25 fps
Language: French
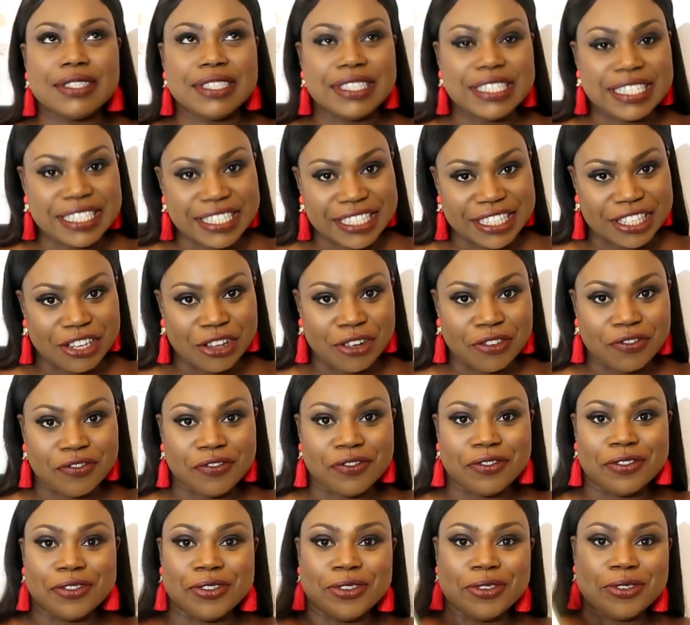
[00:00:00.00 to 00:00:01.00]
Euh,
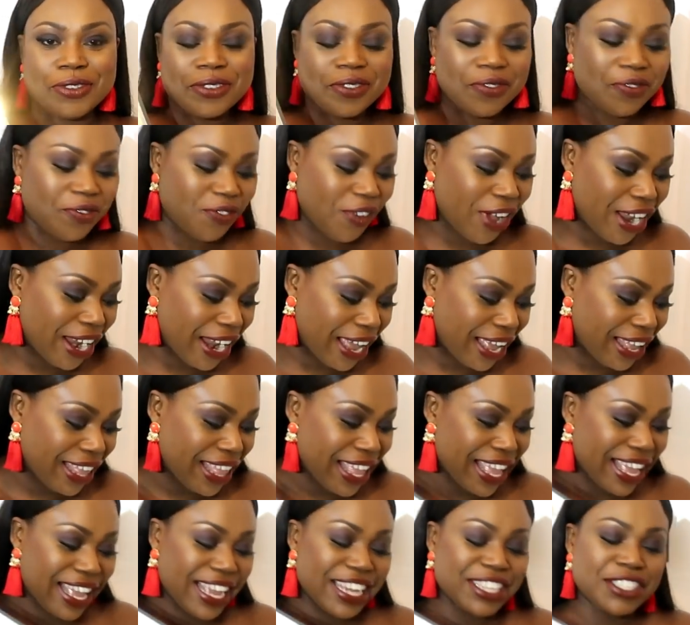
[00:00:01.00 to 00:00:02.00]
Donc voilà.
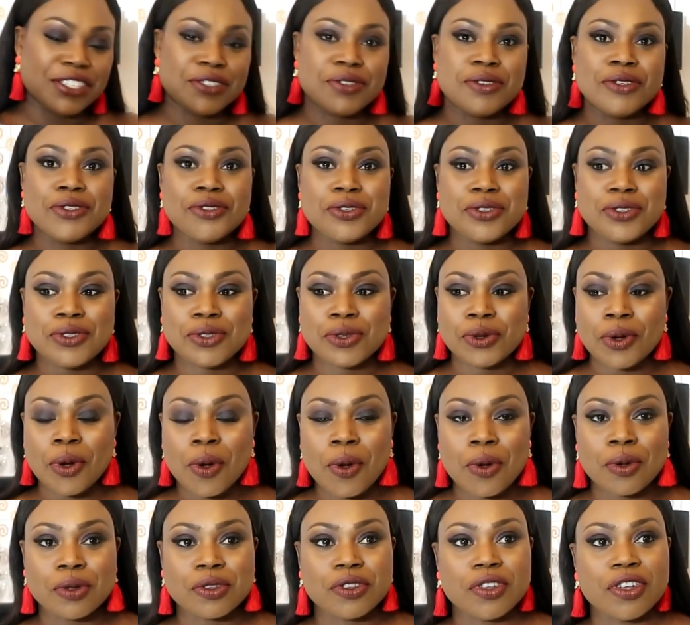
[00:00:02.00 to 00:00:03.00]
Et je suis juste trop
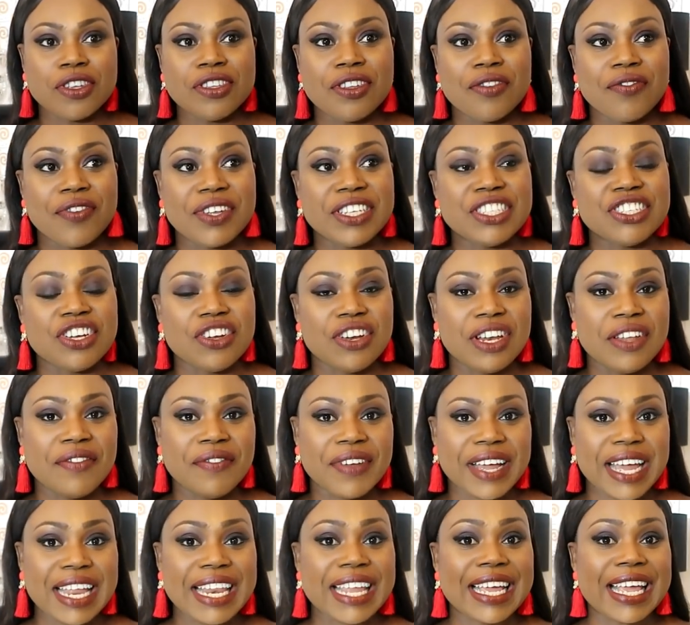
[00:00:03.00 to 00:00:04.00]
contente. En fait,
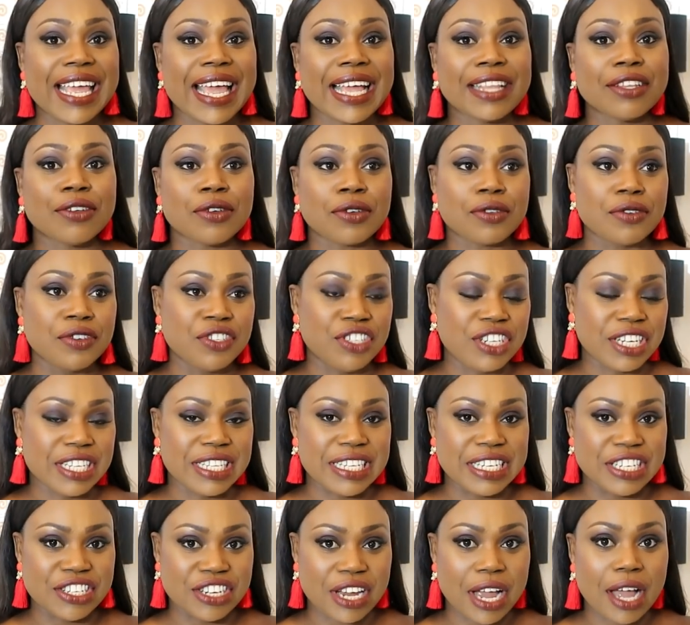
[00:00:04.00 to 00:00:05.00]
j'enlèverai les cadres que j'ai
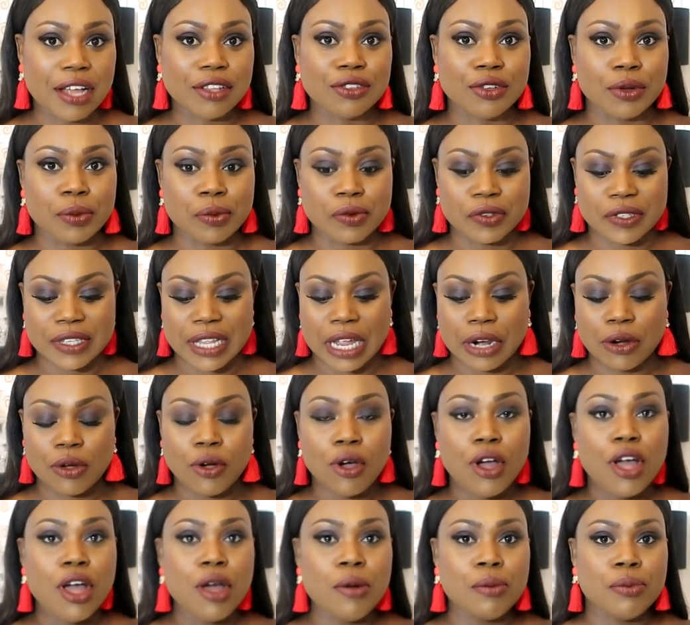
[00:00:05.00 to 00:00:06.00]
déjà dans mon
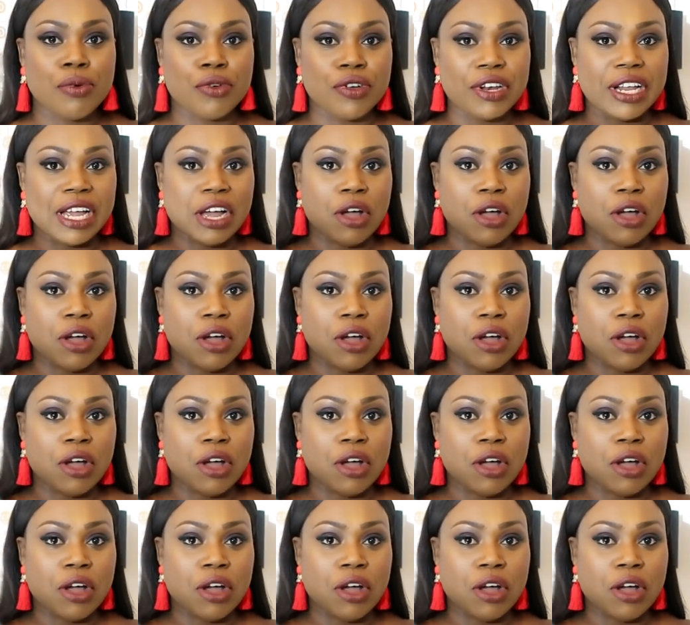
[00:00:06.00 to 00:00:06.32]
salon pour les